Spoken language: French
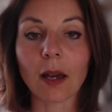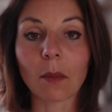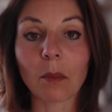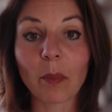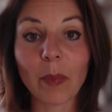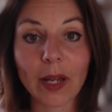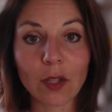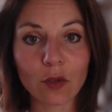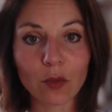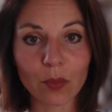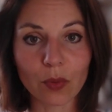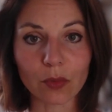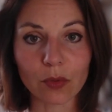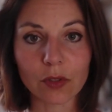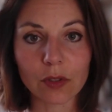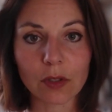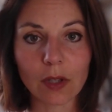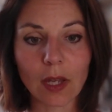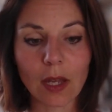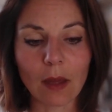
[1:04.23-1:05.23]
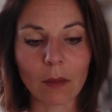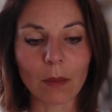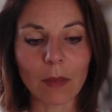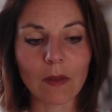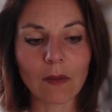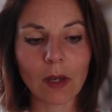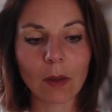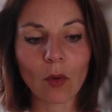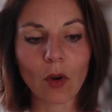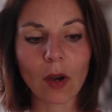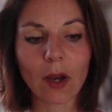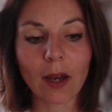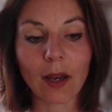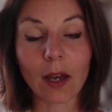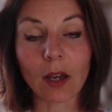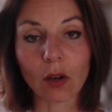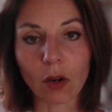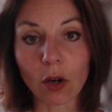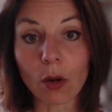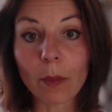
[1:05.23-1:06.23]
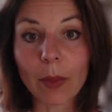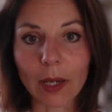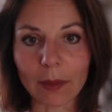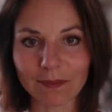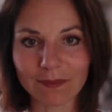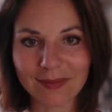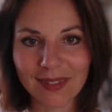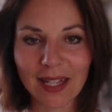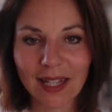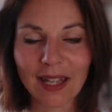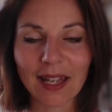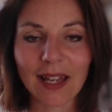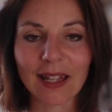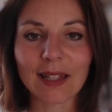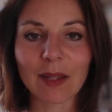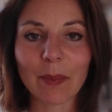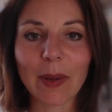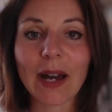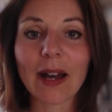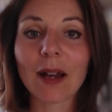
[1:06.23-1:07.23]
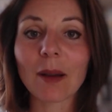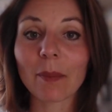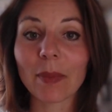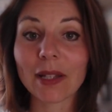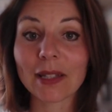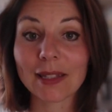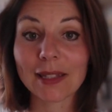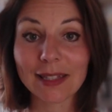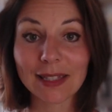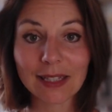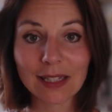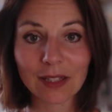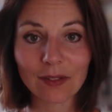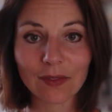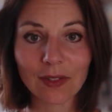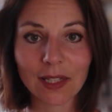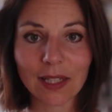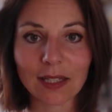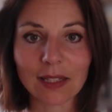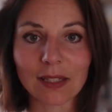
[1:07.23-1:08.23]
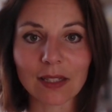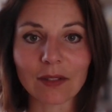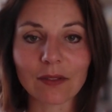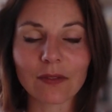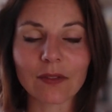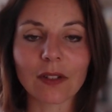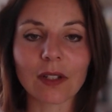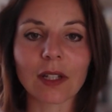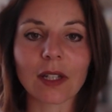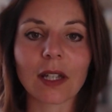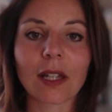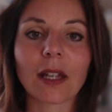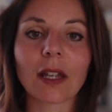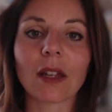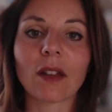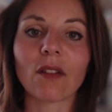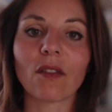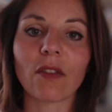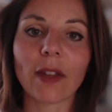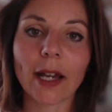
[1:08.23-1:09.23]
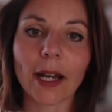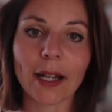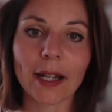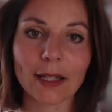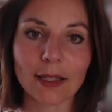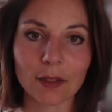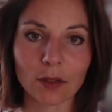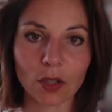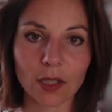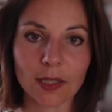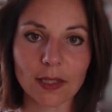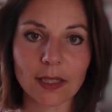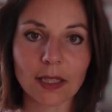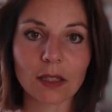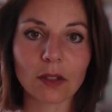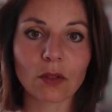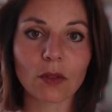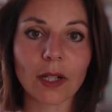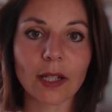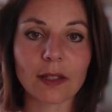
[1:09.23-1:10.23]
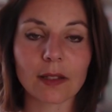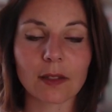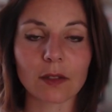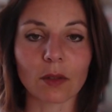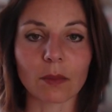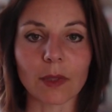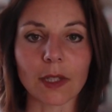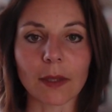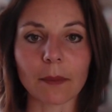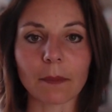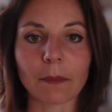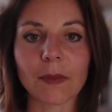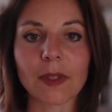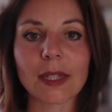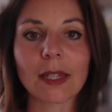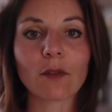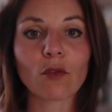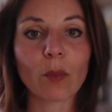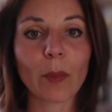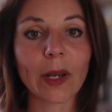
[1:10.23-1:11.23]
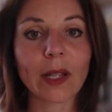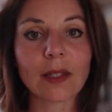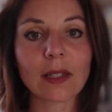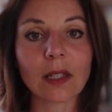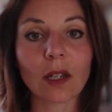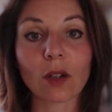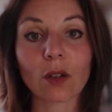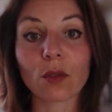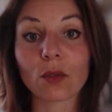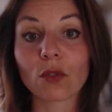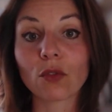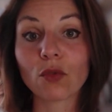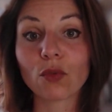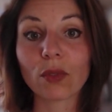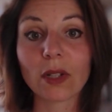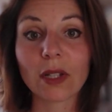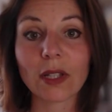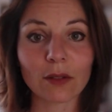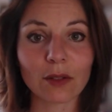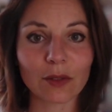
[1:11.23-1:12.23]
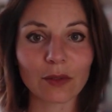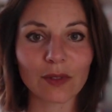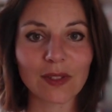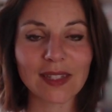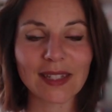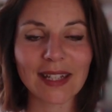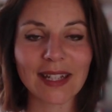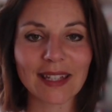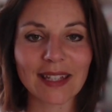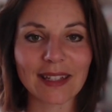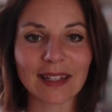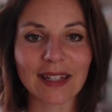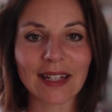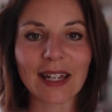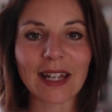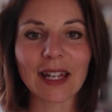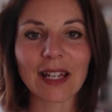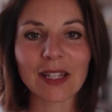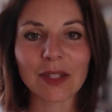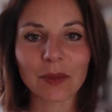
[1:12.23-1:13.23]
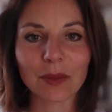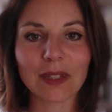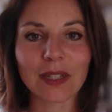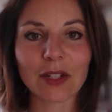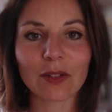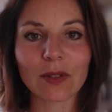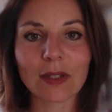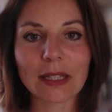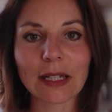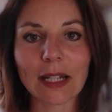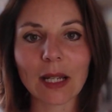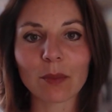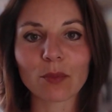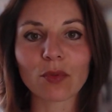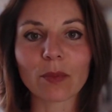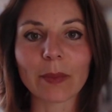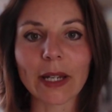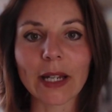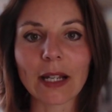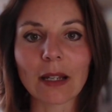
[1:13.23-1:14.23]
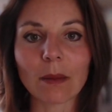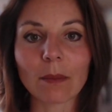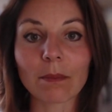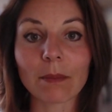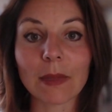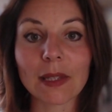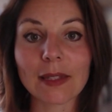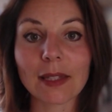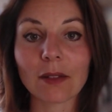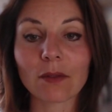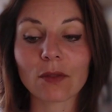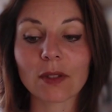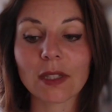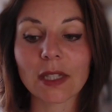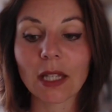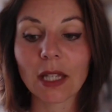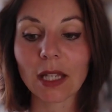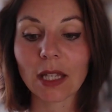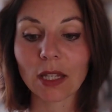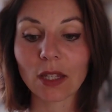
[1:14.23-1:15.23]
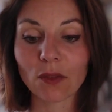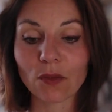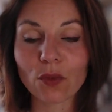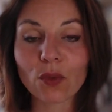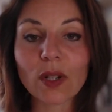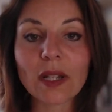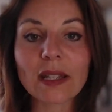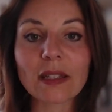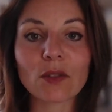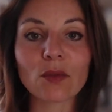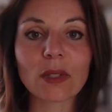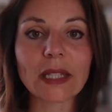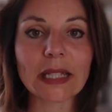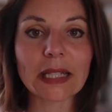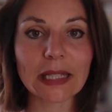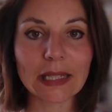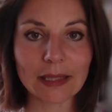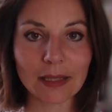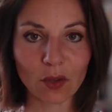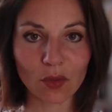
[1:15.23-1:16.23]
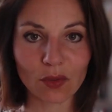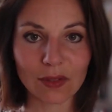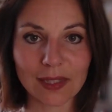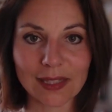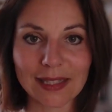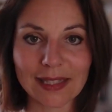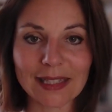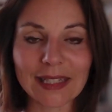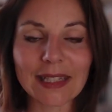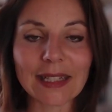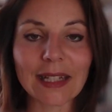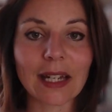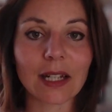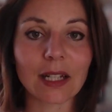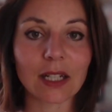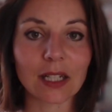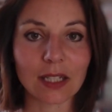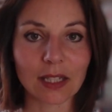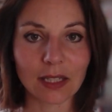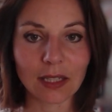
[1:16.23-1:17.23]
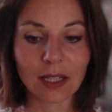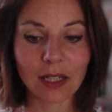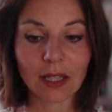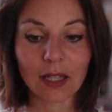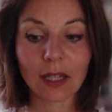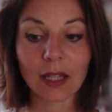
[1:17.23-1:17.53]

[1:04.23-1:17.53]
un pas de plus, mais vraiment un, grand pas, des pas, un pas significatif vers la sortie de l'insomnie. Ça ne veut pas dire que tous les autres conseils sont à jeter à la poubelle, mais ça veut dire qu'il faut les utiliser en synergie.